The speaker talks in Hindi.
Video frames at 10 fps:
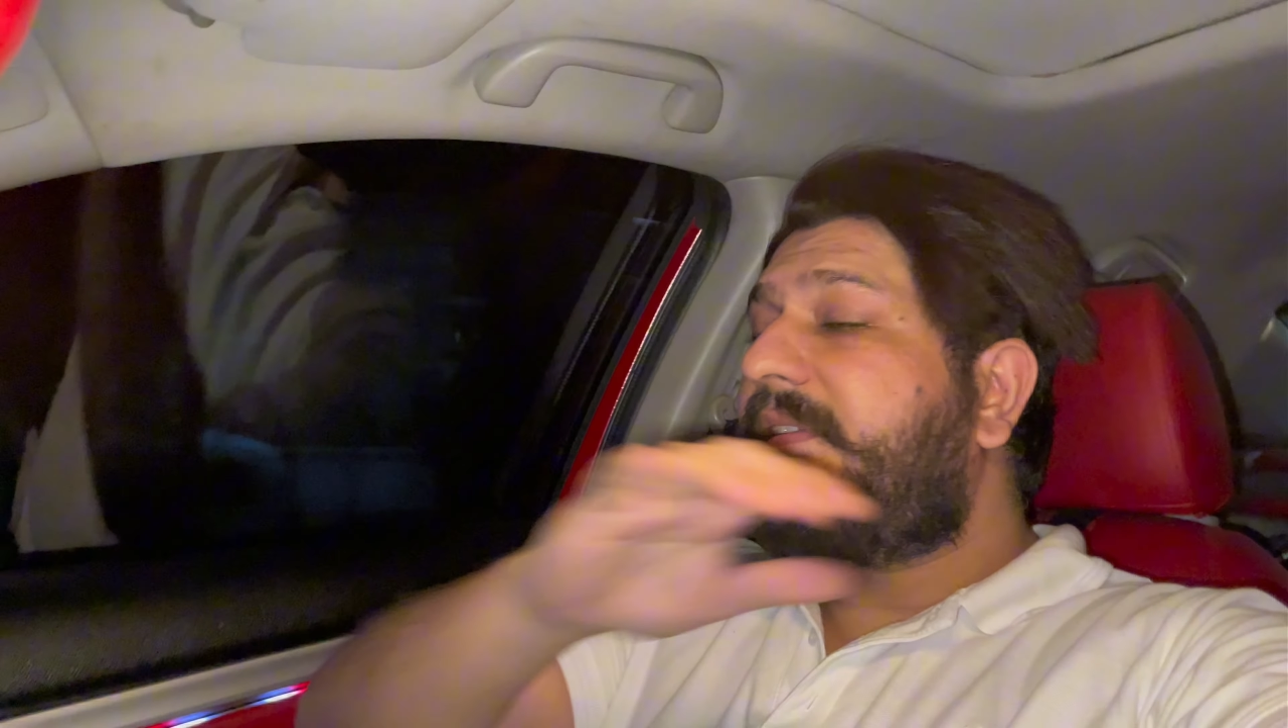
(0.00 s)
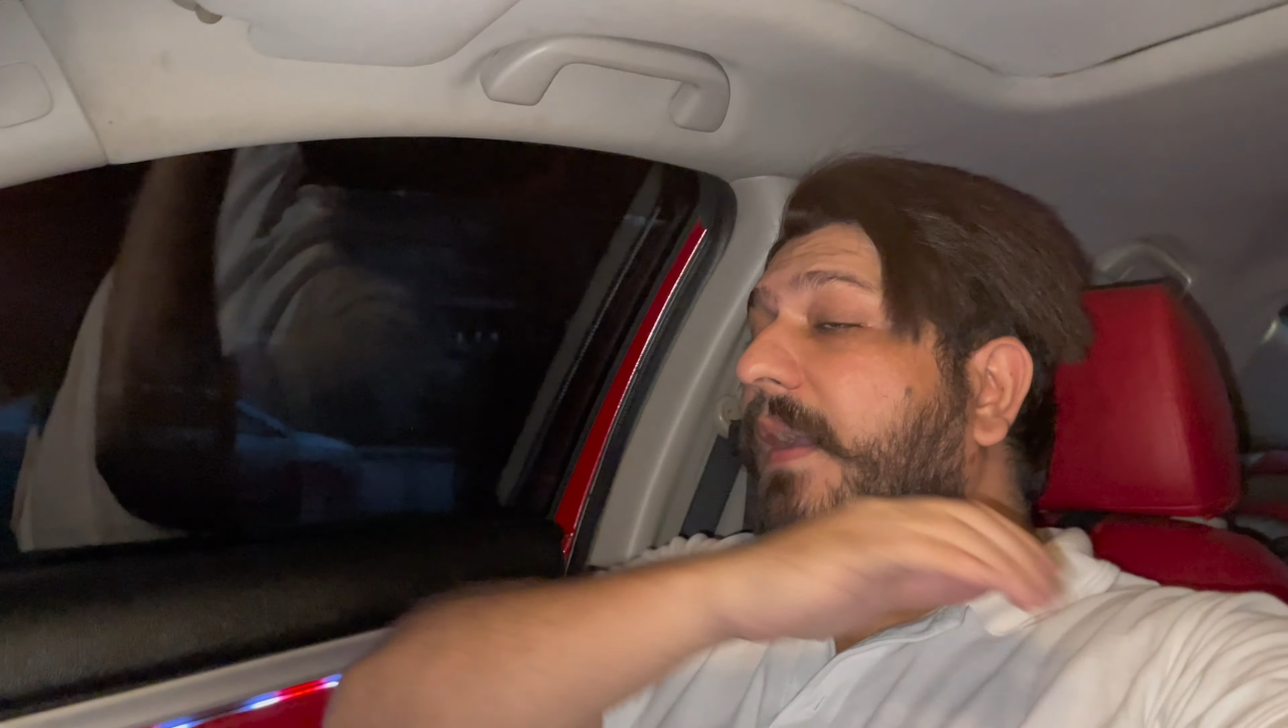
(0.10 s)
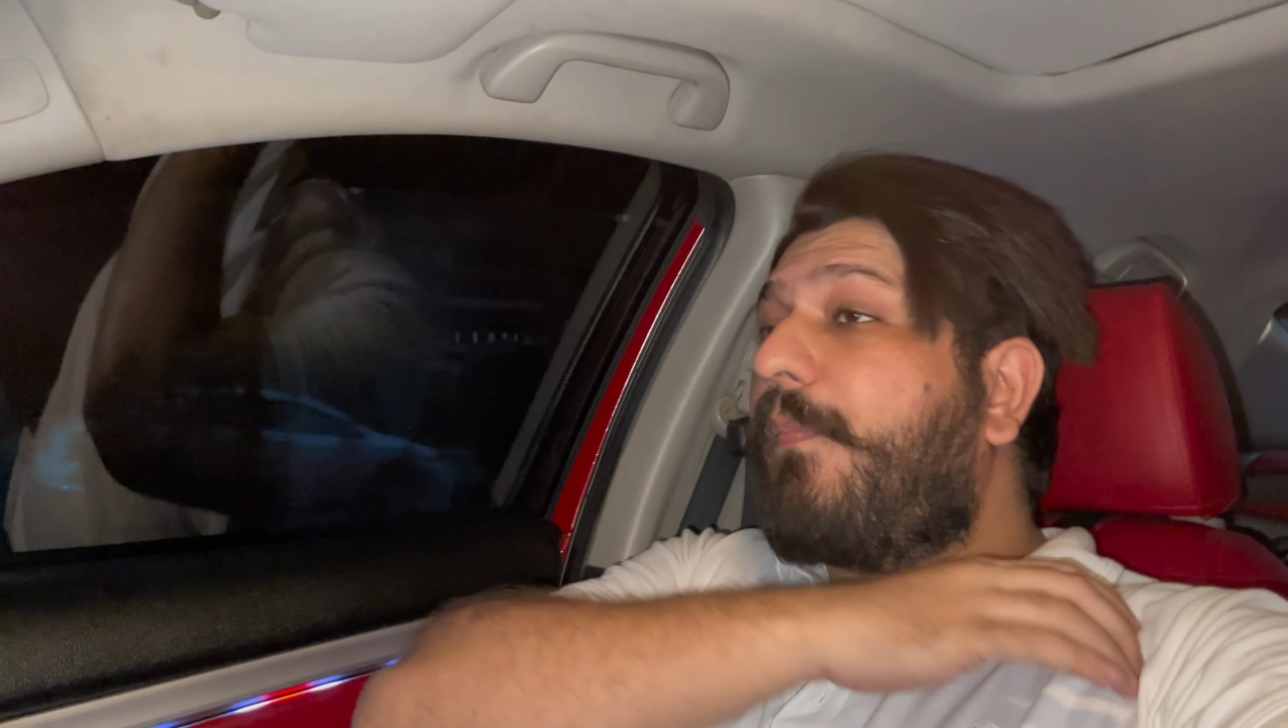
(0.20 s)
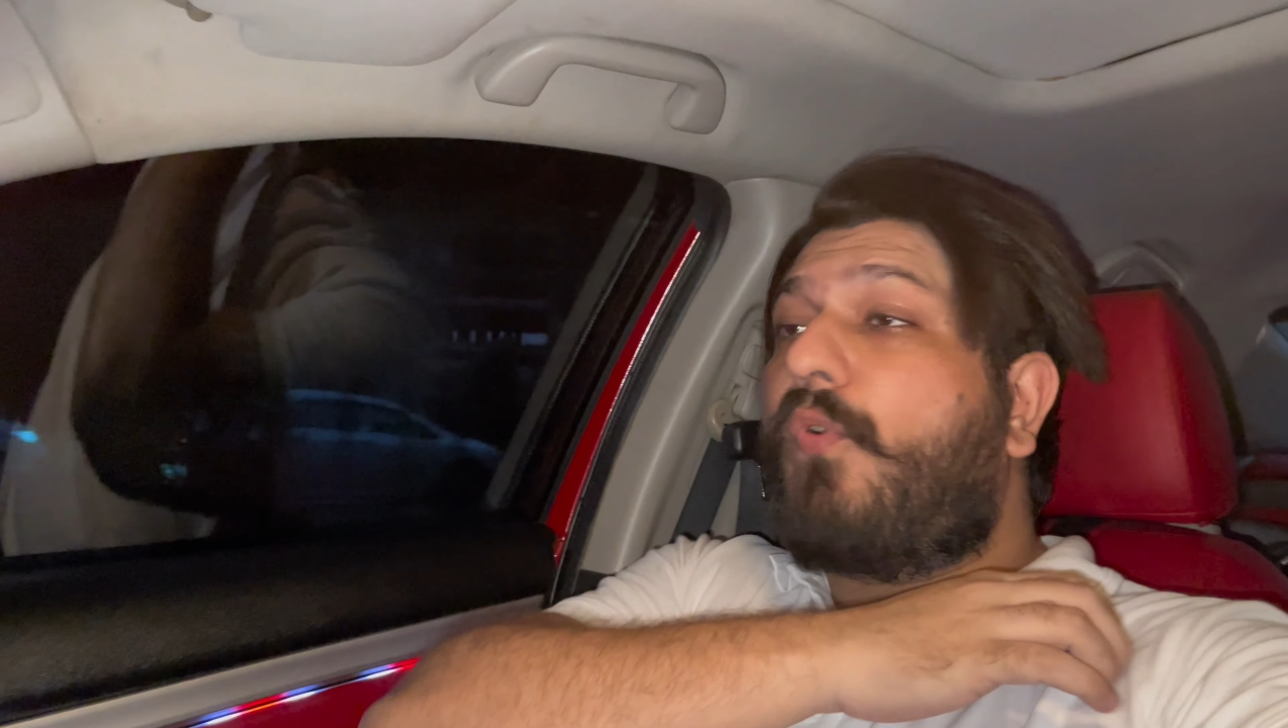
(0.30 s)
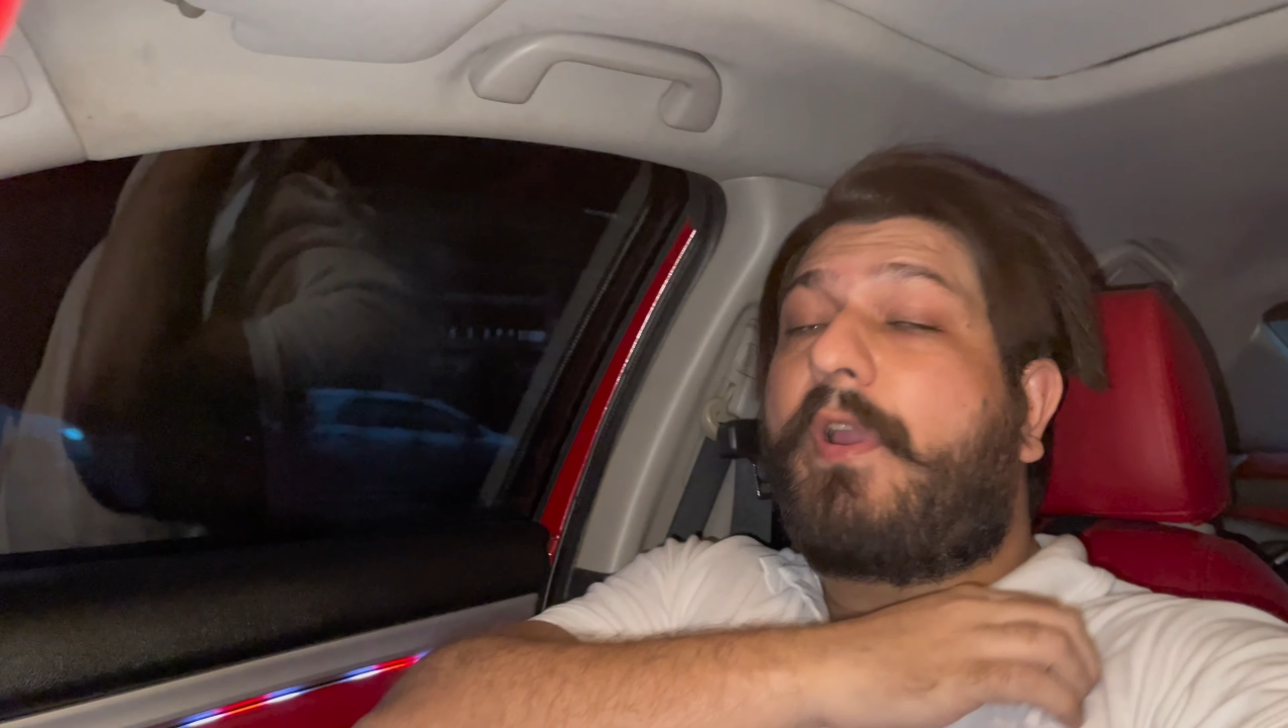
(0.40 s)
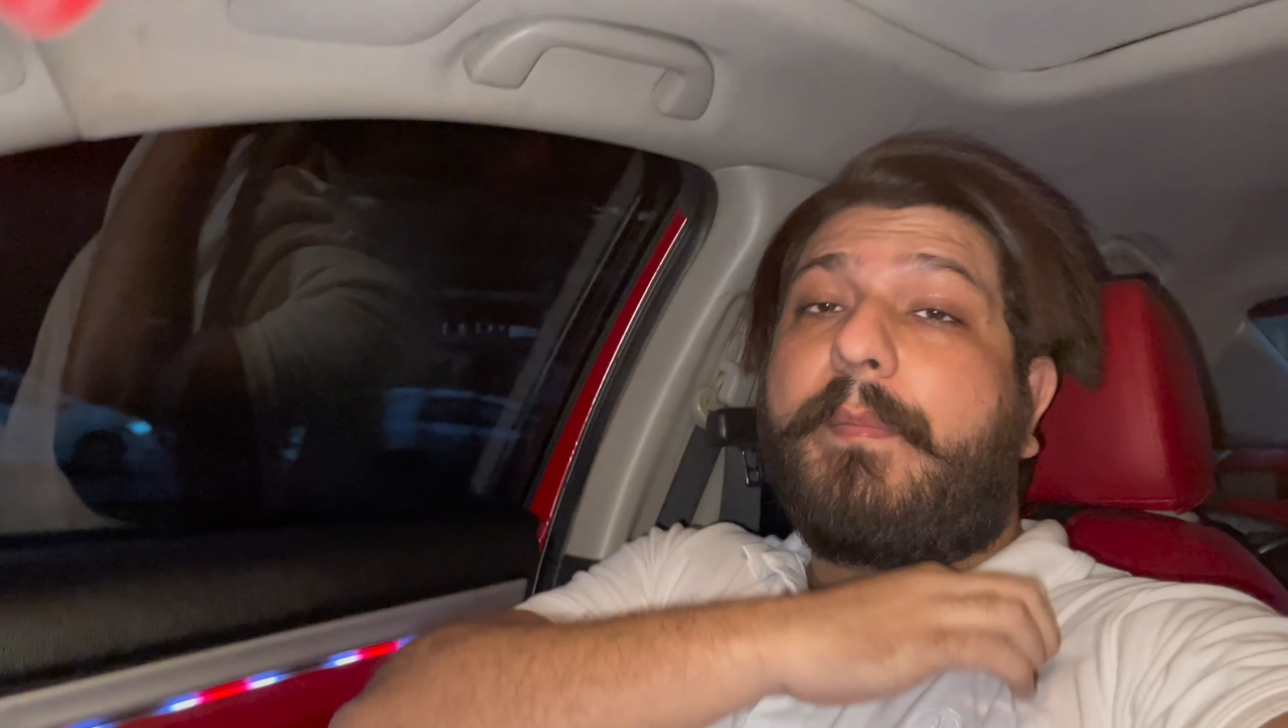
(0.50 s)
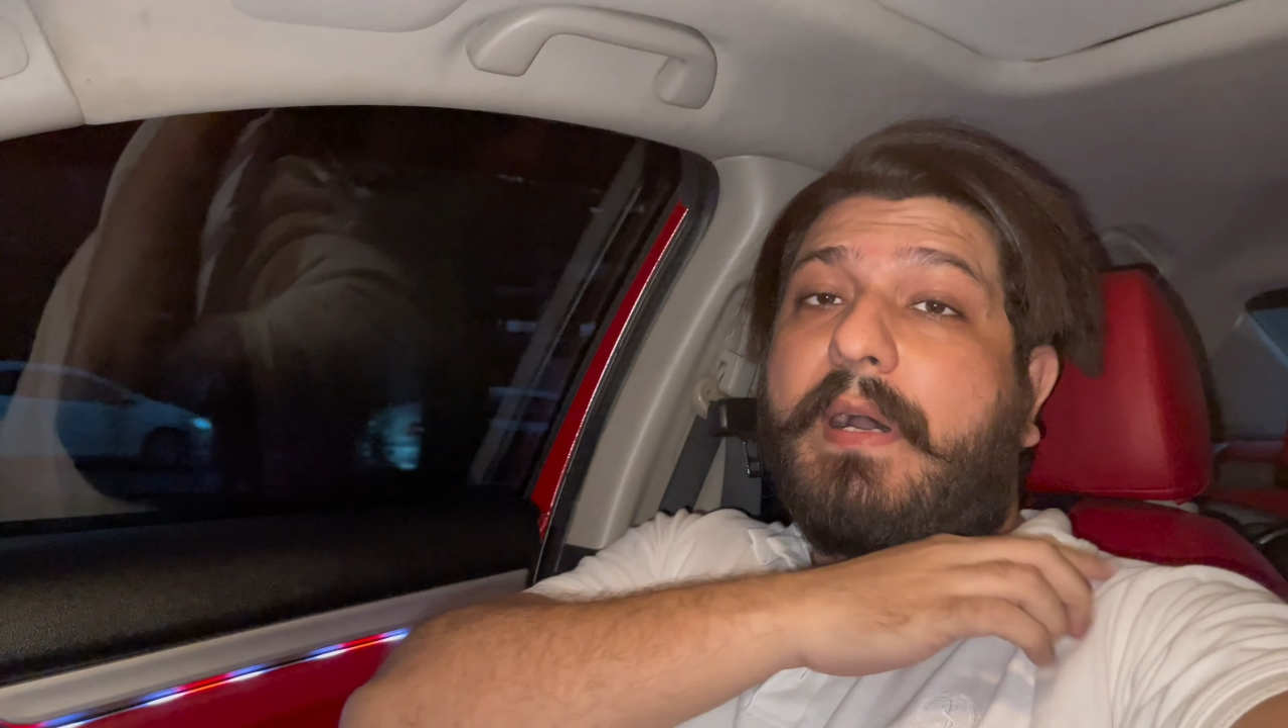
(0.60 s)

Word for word: स्यापों के